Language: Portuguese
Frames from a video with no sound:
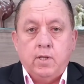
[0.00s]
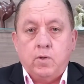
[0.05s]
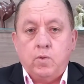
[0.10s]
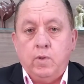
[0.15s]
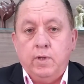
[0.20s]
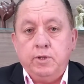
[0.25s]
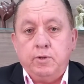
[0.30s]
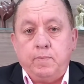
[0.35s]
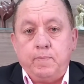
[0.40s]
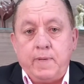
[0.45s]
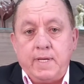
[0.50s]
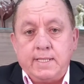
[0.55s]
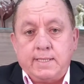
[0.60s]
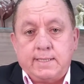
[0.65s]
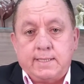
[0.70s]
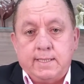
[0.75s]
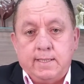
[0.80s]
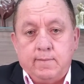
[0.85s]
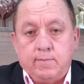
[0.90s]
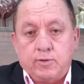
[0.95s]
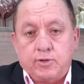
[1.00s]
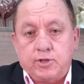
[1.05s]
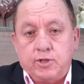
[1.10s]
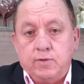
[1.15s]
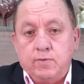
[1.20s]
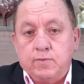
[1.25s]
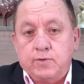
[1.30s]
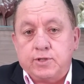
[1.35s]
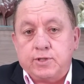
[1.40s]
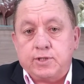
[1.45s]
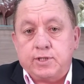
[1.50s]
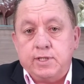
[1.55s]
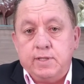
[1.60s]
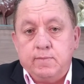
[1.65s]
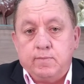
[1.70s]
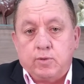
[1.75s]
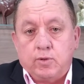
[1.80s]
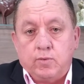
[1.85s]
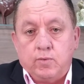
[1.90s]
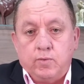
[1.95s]
Quando pensamos em um
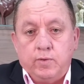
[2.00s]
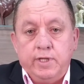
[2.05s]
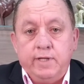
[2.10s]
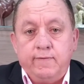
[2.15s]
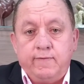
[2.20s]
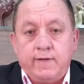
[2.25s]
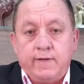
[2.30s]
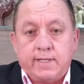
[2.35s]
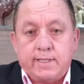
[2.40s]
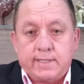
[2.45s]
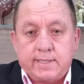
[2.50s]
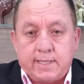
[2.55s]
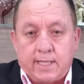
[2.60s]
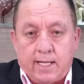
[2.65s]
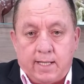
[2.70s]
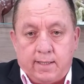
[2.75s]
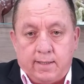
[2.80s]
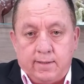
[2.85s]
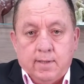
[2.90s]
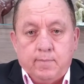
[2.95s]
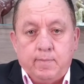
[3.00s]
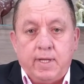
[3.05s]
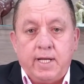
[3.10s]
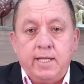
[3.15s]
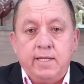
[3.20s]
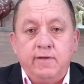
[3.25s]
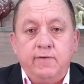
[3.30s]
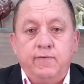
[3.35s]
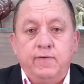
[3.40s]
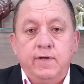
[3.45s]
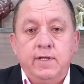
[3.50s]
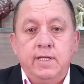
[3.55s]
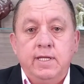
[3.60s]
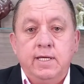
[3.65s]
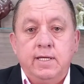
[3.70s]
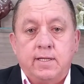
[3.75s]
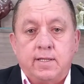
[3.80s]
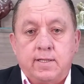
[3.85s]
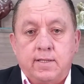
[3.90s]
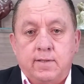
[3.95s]
símbolo universal para
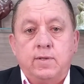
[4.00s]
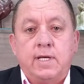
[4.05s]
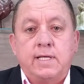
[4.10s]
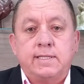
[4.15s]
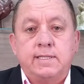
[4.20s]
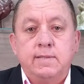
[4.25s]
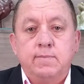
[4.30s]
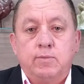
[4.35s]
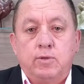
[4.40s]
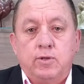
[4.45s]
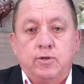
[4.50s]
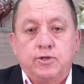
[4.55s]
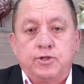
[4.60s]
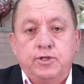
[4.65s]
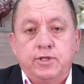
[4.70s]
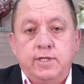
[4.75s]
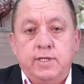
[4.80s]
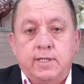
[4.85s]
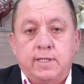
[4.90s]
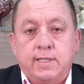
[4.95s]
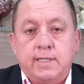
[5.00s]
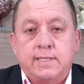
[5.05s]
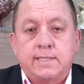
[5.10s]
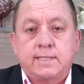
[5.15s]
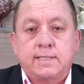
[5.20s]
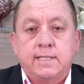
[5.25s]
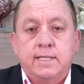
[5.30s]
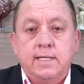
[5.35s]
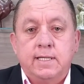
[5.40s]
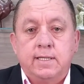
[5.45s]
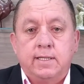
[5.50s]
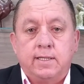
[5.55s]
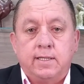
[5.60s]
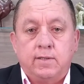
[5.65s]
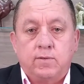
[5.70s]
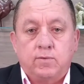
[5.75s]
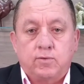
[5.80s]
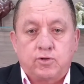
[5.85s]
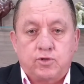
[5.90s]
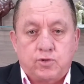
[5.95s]
definir a simbologia de sangue
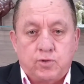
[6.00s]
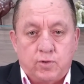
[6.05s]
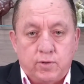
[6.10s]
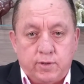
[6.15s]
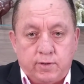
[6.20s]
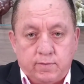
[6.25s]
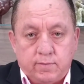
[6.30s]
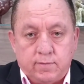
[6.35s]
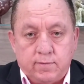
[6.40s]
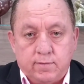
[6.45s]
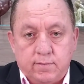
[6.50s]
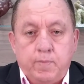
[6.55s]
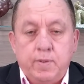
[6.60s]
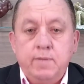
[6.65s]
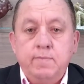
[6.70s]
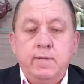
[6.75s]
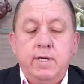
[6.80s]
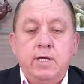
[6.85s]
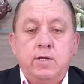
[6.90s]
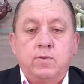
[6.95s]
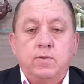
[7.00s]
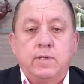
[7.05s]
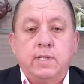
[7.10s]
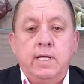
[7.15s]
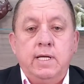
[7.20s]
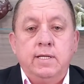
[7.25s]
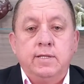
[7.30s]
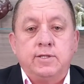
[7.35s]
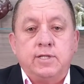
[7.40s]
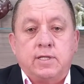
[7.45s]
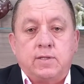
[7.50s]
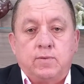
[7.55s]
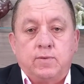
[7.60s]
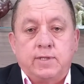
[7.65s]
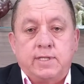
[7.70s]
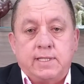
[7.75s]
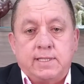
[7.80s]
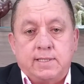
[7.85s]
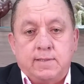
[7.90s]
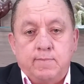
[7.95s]
no sonho, o primeiro grande
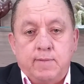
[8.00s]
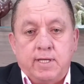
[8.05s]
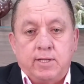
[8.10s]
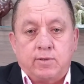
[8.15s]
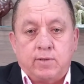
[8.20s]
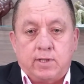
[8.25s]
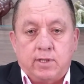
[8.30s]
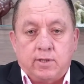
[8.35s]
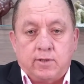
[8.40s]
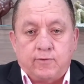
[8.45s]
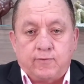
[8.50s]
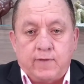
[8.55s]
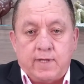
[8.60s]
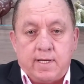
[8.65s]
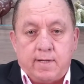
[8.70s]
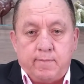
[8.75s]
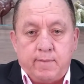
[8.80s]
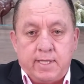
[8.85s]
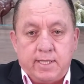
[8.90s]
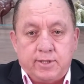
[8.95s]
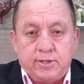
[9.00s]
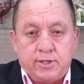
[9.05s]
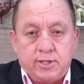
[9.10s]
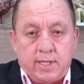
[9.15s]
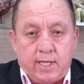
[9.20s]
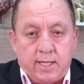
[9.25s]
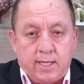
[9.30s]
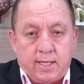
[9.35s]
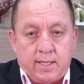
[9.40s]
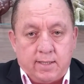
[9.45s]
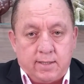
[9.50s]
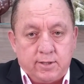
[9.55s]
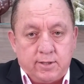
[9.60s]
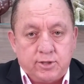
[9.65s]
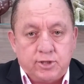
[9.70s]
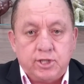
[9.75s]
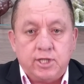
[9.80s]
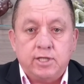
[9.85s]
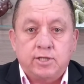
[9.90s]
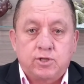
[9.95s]
acontecimento que nos vem à mente é
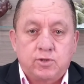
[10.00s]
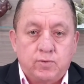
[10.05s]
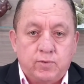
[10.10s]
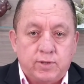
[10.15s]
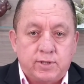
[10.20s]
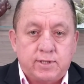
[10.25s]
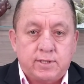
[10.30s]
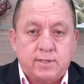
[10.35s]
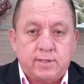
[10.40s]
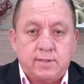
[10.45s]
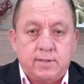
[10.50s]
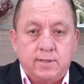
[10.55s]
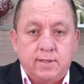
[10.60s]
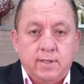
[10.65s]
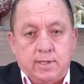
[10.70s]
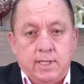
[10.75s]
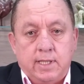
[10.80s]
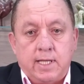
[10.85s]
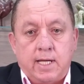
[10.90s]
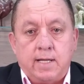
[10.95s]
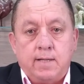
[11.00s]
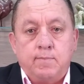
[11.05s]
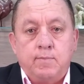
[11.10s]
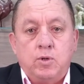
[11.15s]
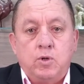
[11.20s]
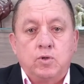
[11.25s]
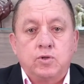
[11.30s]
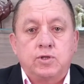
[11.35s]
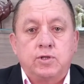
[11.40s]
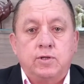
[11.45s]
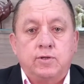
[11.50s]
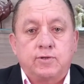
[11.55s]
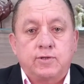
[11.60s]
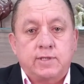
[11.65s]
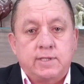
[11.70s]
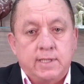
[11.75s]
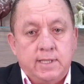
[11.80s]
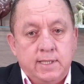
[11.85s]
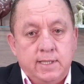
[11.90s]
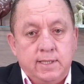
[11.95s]
Jesus que derramou seu
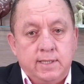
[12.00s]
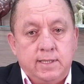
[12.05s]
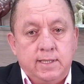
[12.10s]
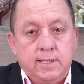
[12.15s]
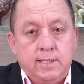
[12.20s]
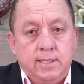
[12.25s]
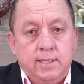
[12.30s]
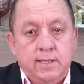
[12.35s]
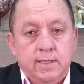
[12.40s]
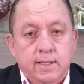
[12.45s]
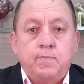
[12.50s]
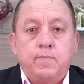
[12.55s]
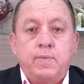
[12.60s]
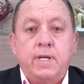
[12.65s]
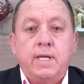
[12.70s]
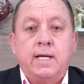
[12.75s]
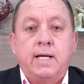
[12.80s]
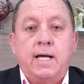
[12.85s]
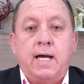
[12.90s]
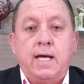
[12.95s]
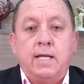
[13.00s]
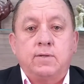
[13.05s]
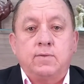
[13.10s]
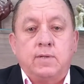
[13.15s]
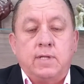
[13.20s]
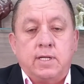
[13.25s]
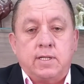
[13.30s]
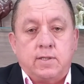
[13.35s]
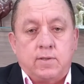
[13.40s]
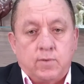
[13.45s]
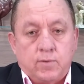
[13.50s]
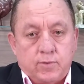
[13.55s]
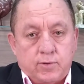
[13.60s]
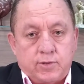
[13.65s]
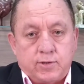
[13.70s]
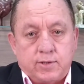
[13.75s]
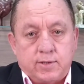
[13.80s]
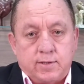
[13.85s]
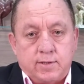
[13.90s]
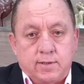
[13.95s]
sangue pregado na
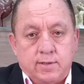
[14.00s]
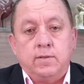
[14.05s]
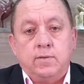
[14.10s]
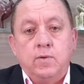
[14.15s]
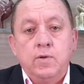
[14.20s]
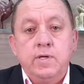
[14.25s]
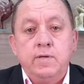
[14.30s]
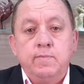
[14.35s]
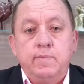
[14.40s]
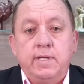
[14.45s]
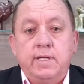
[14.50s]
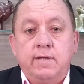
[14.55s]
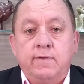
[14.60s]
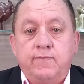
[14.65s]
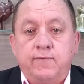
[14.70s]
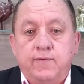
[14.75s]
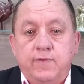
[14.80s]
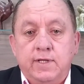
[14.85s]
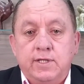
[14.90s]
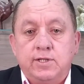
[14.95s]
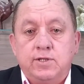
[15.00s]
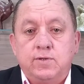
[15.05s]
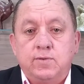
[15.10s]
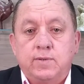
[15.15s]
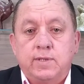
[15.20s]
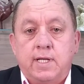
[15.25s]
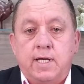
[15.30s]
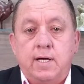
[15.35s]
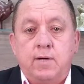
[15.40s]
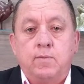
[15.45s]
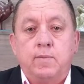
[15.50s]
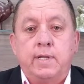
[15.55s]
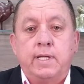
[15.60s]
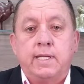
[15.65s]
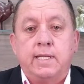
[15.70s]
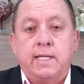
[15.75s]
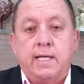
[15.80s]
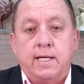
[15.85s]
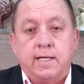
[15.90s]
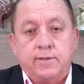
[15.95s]
cruz, em benefício da
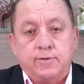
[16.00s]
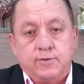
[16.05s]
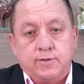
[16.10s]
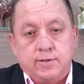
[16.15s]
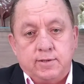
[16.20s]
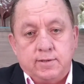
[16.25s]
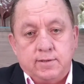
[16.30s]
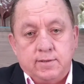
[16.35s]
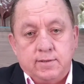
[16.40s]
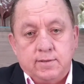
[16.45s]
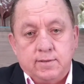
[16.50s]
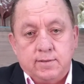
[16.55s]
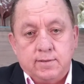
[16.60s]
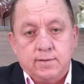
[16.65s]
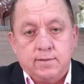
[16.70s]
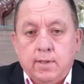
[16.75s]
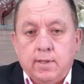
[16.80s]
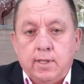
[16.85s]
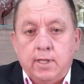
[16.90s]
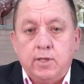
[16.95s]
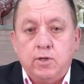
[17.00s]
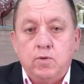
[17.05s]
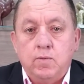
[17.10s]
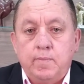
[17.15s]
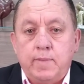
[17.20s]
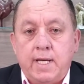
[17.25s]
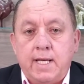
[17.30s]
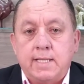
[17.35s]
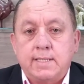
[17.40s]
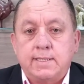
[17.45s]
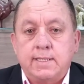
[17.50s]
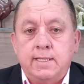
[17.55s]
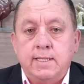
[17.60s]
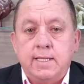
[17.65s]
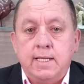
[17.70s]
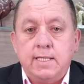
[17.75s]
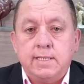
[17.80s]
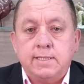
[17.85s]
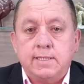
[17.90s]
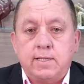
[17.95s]
humanidade. E com base
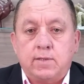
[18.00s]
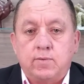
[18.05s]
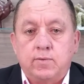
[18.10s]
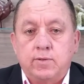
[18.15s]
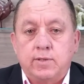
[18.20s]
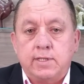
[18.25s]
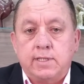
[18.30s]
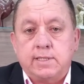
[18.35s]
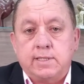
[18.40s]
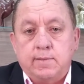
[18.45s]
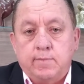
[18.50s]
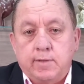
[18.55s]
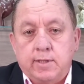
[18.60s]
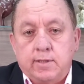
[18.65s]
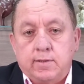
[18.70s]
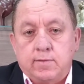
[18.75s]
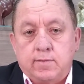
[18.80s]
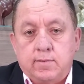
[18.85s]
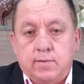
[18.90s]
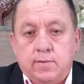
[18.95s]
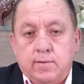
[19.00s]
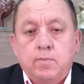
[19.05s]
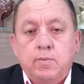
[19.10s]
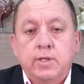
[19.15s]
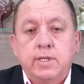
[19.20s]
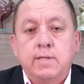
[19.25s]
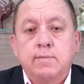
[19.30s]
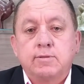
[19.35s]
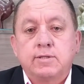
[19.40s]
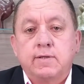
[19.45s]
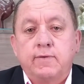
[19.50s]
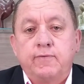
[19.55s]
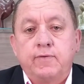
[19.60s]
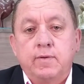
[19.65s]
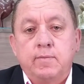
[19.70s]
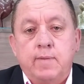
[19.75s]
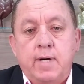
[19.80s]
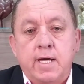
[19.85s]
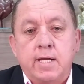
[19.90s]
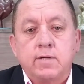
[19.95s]
neste acontecimento, podemos
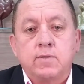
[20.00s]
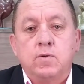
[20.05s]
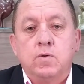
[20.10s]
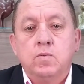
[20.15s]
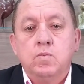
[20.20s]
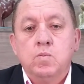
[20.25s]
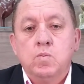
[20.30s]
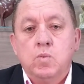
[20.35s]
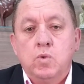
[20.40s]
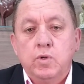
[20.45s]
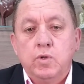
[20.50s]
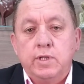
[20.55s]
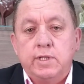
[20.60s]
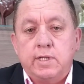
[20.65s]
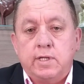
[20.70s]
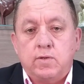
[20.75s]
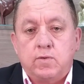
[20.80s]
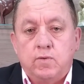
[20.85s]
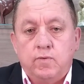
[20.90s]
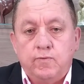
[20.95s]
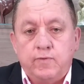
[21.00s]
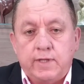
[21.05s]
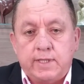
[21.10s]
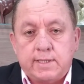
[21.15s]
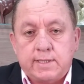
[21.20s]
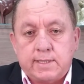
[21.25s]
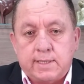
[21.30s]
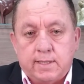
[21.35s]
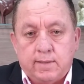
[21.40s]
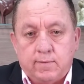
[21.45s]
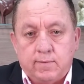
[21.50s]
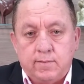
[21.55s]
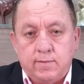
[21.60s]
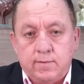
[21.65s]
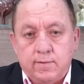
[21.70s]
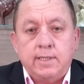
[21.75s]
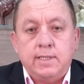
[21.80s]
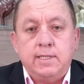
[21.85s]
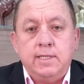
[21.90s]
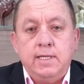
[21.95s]
afirmar com muita convicção
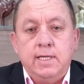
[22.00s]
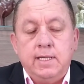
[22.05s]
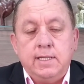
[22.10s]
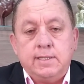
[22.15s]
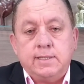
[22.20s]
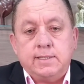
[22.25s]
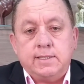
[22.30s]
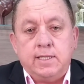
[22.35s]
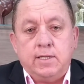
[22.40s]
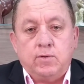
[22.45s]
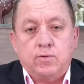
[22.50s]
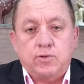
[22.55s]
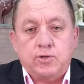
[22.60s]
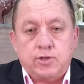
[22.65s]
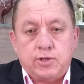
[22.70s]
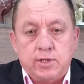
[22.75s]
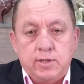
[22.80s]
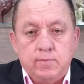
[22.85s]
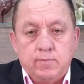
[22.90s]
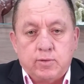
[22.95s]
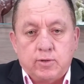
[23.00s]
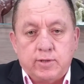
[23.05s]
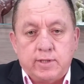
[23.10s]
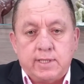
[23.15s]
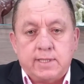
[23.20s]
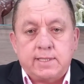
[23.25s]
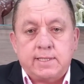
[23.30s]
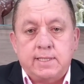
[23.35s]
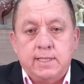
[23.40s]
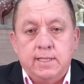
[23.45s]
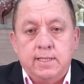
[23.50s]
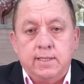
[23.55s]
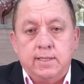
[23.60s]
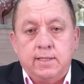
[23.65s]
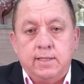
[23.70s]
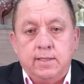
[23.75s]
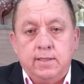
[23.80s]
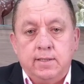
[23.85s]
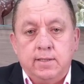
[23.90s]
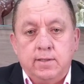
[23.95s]
que este é o símbolo de
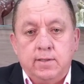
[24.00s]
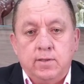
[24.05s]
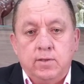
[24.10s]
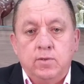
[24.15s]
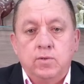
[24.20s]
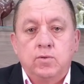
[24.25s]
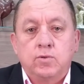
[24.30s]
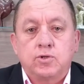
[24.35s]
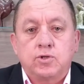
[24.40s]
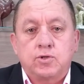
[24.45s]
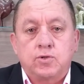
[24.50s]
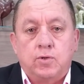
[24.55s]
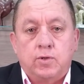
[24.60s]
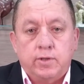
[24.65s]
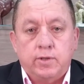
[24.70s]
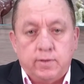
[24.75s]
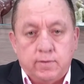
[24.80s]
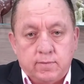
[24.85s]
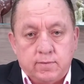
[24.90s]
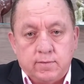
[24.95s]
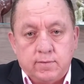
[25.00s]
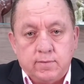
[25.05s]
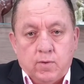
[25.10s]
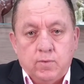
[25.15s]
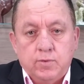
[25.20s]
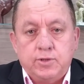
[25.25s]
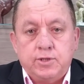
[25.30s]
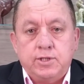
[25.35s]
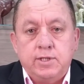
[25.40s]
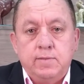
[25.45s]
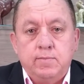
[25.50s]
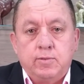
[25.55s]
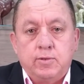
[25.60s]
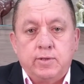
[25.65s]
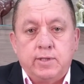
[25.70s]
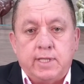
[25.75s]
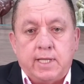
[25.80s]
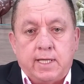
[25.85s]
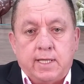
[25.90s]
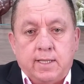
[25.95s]
sangue no sonho, um
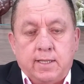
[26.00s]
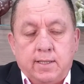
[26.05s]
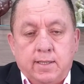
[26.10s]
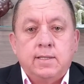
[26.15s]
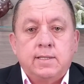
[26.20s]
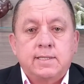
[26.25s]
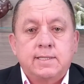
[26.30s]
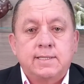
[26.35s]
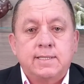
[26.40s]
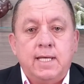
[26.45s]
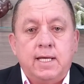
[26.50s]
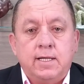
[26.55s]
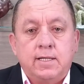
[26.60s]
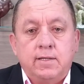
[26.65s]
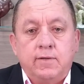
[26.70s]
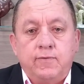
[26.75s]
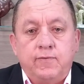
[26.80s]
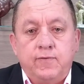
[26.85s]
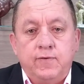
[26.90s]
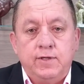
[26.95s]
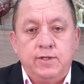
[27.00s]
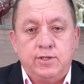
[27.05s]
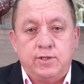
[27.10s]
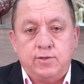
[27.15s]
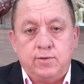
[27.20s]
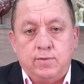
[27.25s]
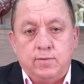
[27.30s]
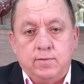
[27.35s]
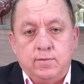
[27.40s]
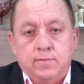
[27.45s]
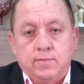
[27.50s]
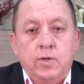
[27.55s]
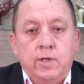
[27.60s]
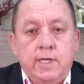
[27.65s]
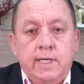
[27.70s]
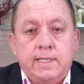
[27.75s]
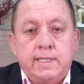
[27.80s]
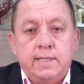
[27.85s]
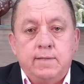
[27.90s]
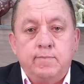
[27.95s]
símbolo de sacrifício
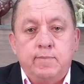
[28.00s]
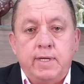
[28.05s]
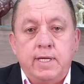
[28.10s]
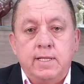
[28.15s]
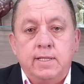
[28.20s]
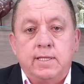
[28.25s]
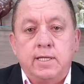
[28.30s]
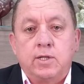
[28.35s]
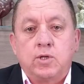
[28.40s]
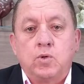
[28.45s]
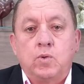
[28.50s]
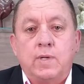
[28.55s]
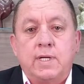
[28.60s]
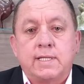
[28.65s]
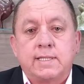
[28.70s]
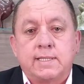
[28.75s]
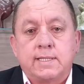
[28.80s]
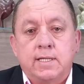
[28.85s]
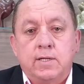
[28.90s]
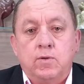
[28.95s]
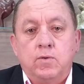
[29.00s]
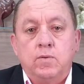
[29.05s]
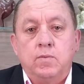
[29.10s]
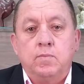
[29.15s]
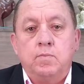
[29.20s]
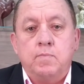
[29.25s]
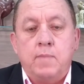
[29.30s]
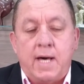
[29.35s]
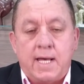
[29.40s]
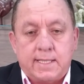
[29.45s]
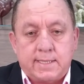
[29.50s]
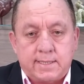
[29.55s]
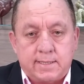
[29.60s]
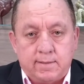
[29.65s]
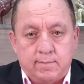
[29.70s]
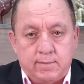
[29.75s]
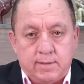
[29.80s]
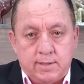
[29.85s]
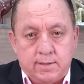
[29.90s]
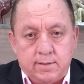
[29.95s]
e também de doação
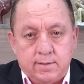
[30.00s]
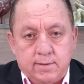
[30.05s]
máxima.